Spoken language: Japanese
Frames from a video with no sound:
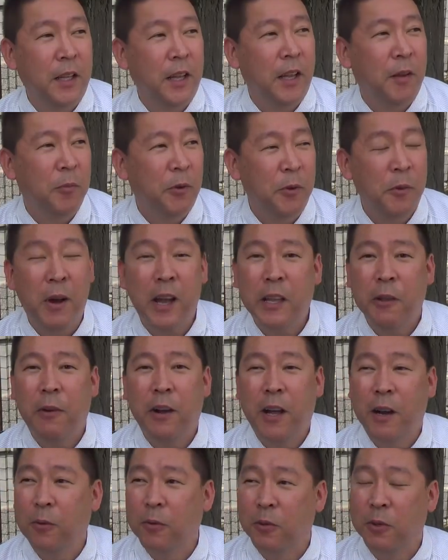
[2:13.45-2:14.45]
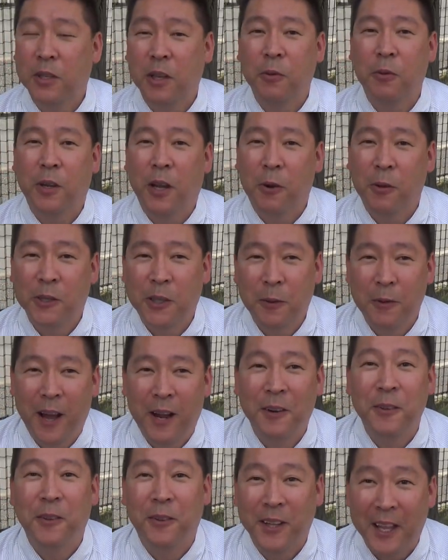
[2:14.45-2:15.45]
でもう訳わからんことしてくる可能性は
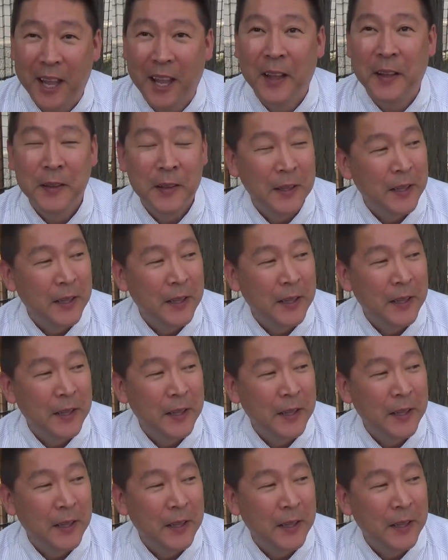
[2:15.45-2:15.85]
あるので、